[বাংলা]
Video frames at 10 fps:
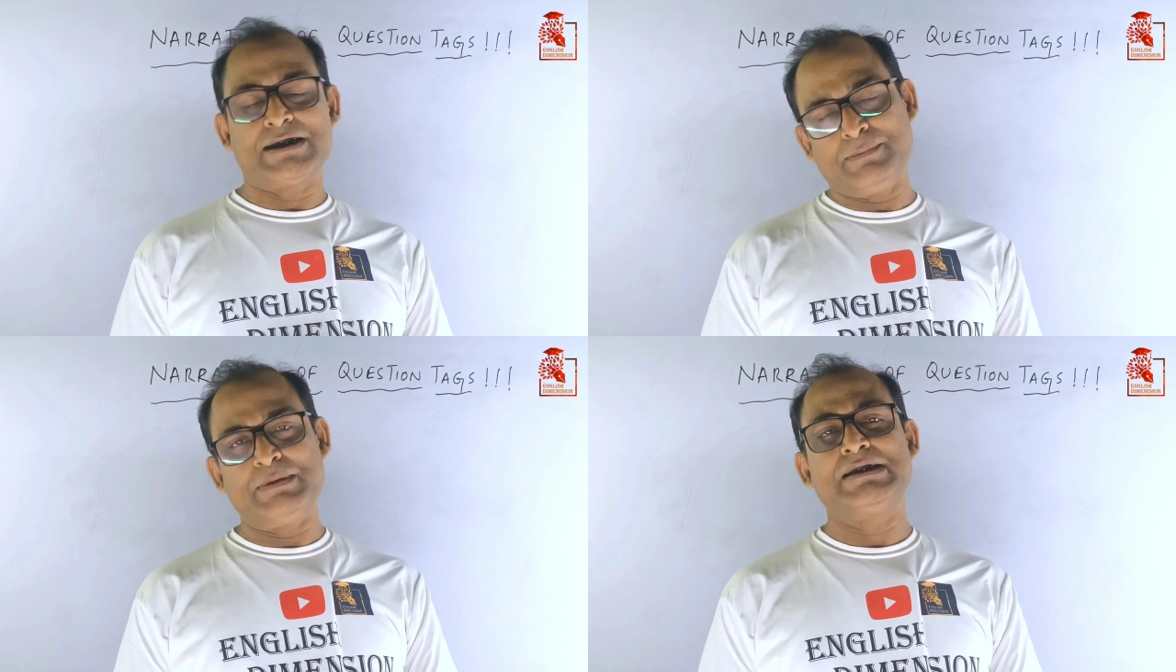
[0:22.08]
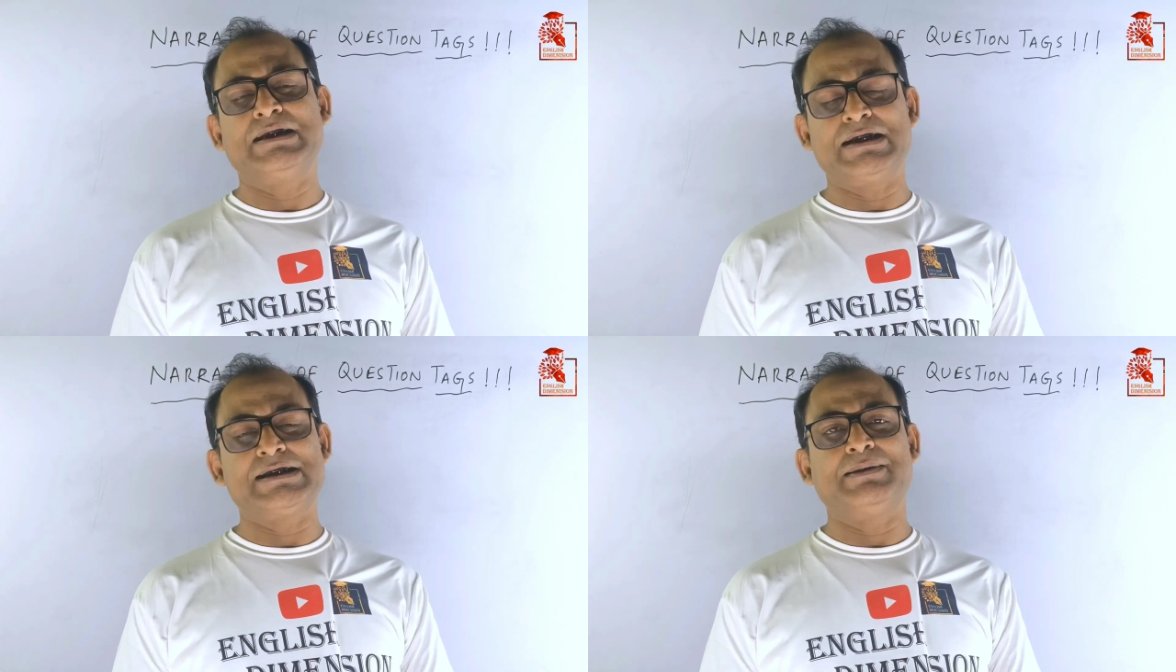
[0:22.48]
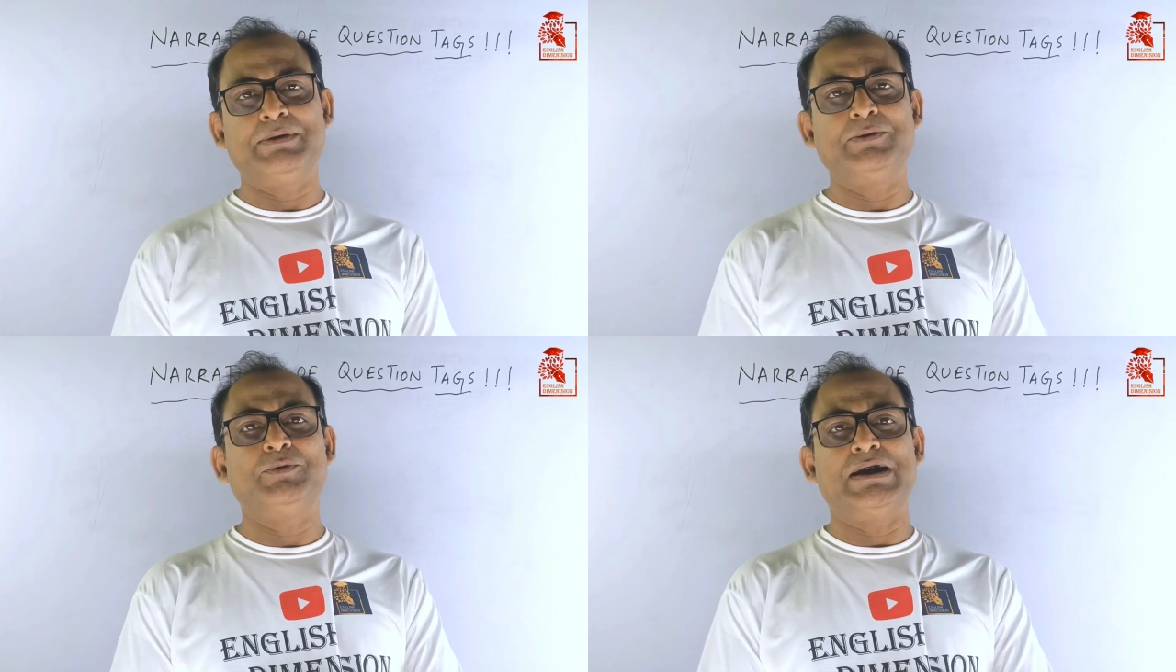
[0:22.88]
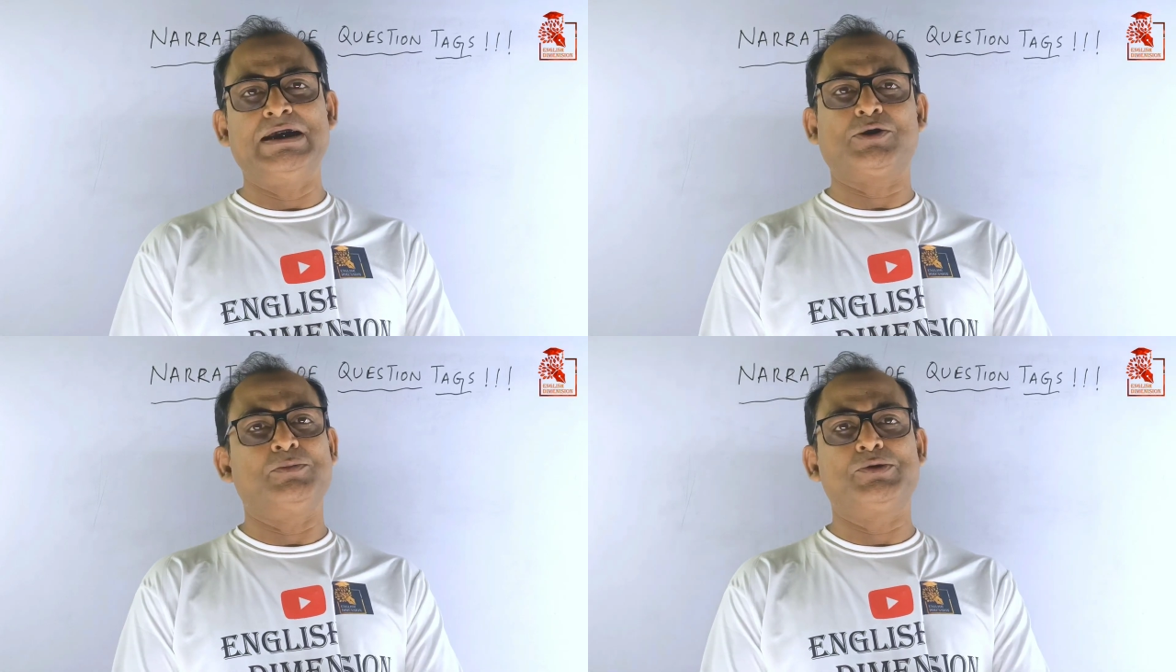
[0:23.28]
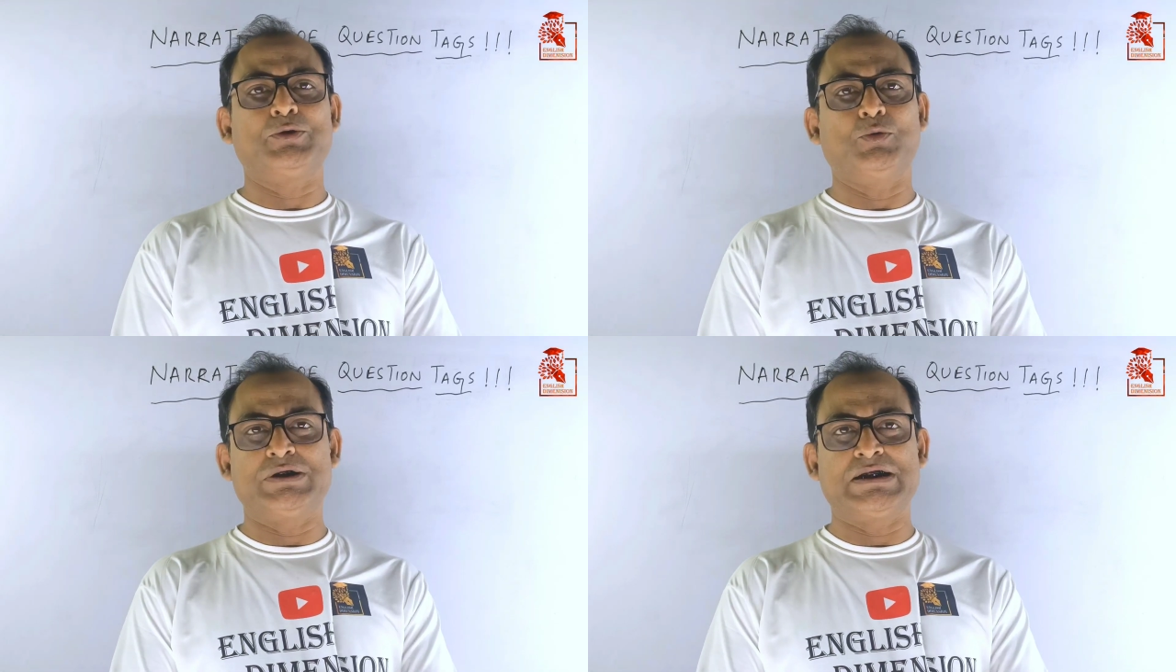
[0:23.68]
সার্ভিসের এক্সামেও এই
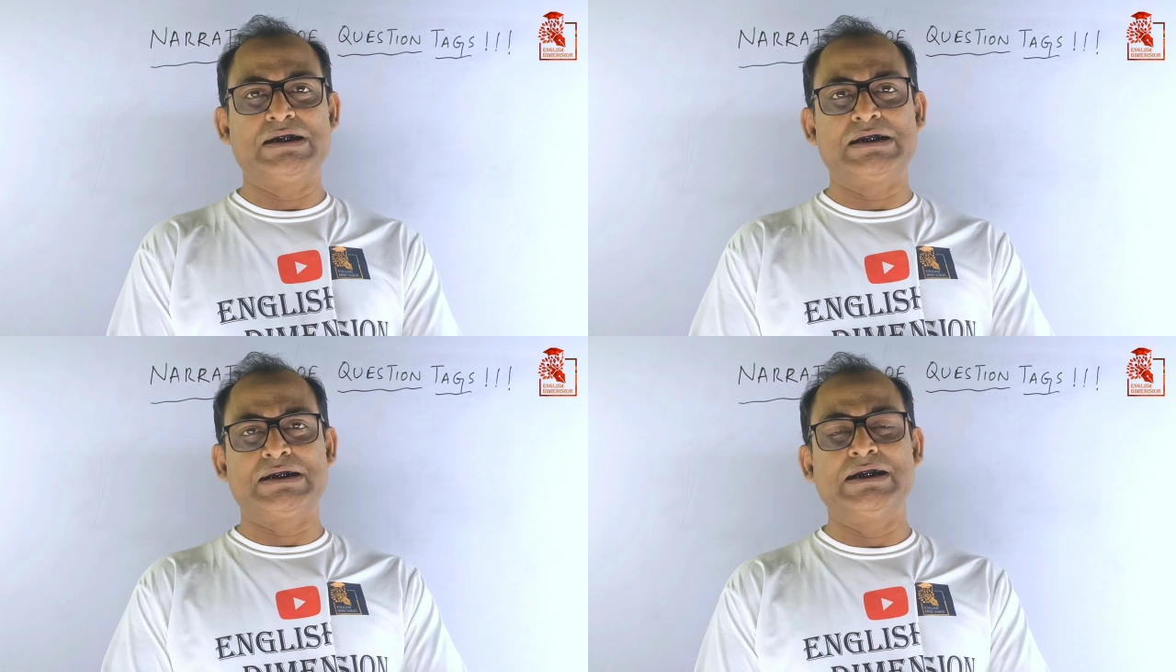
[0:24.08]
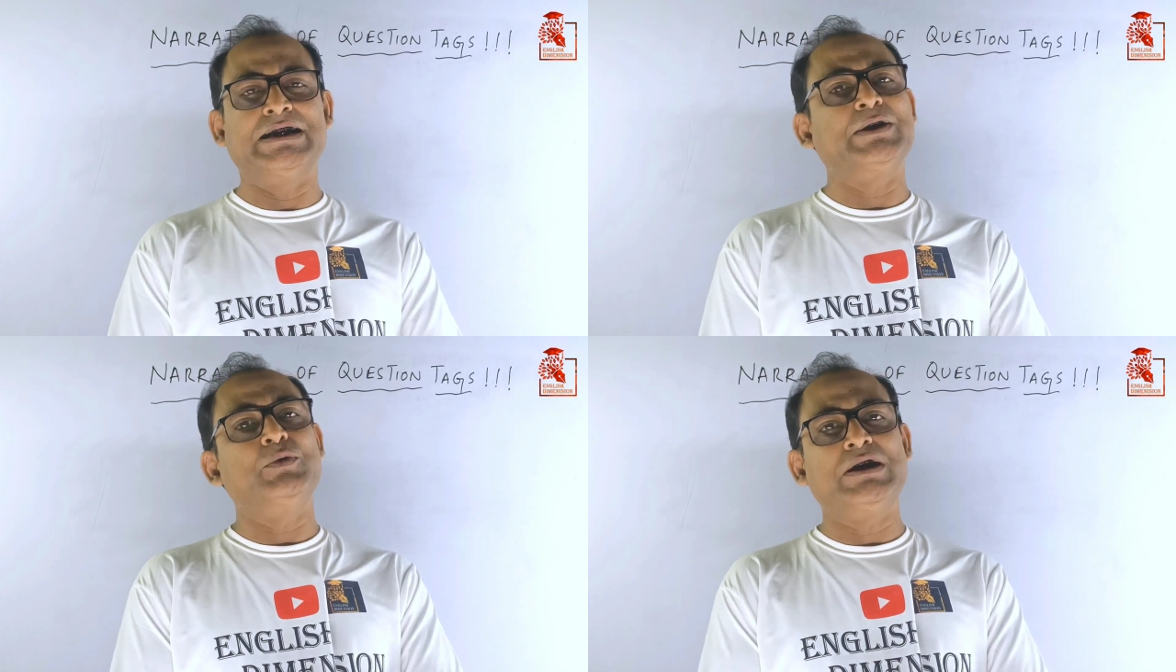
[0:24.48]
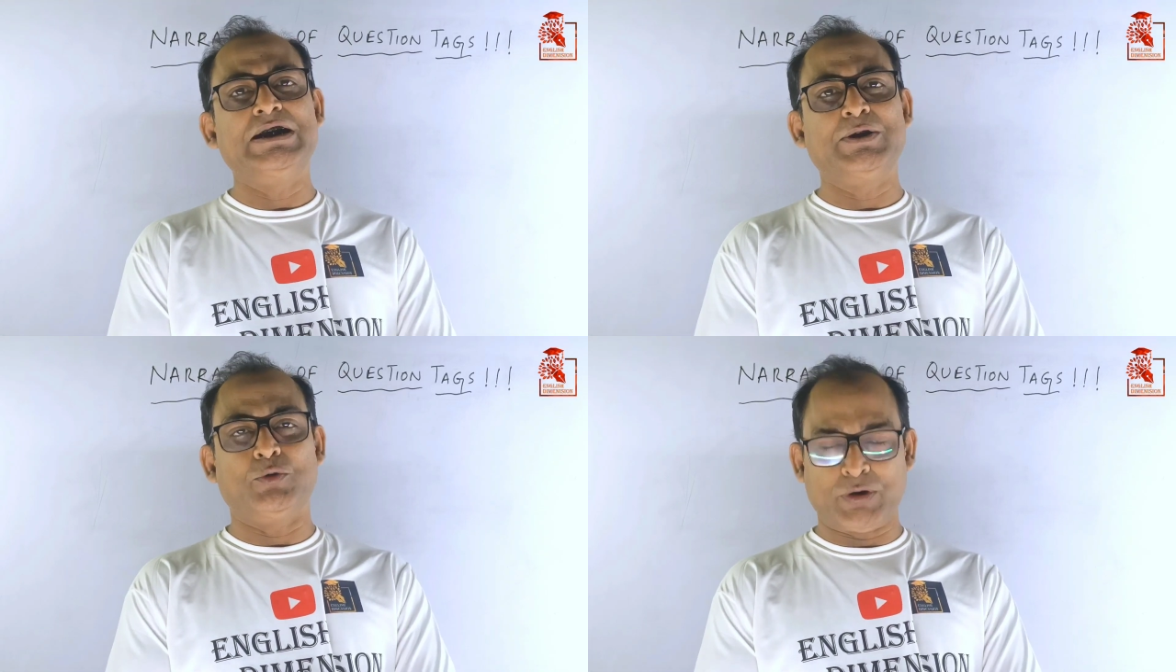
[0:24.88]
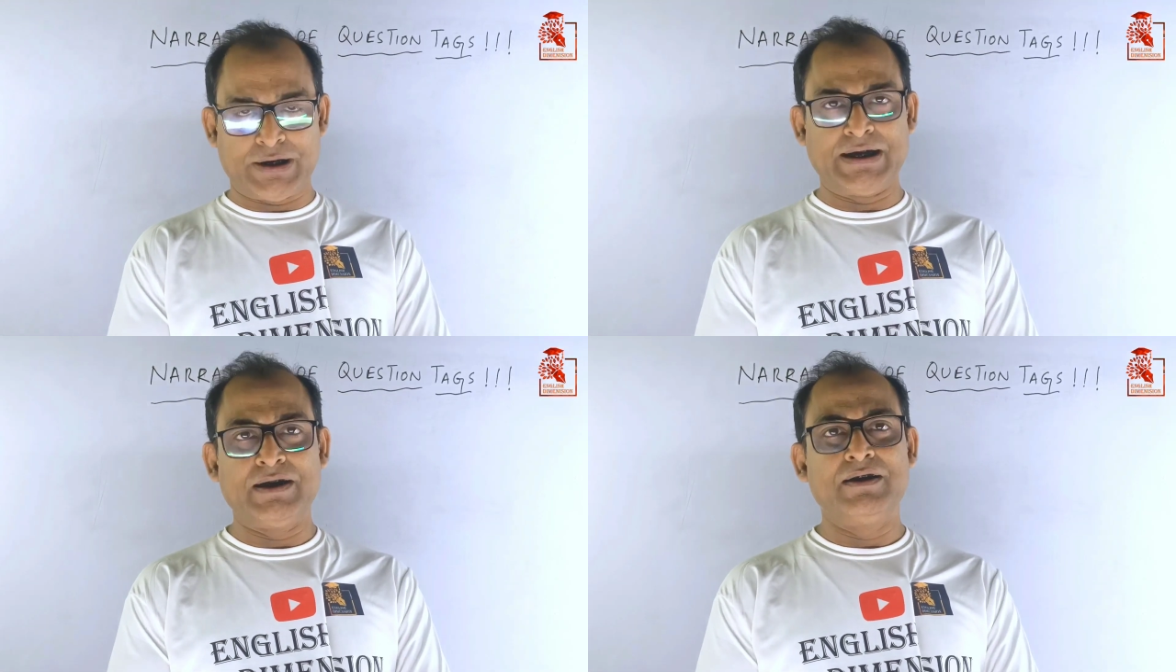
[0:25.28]
সমস্ত কোশ্চেন্স রেগুলারলি করে